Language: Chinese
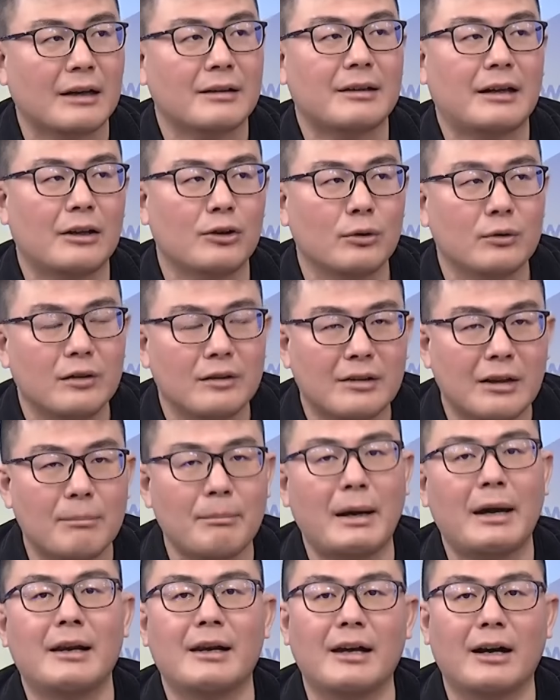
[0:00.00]
家，尤其在
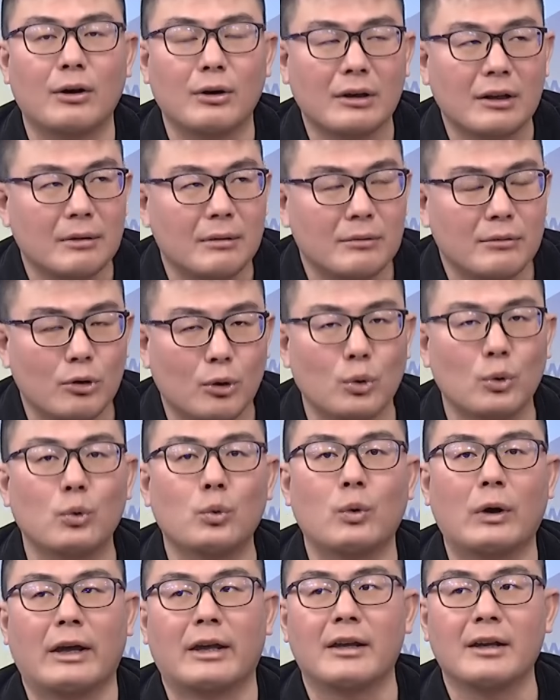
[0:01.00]
麦寮跟
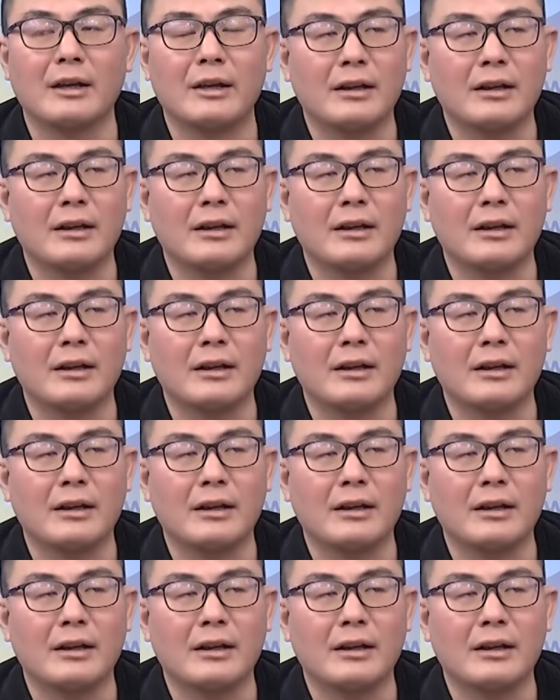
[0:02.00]
胡伟，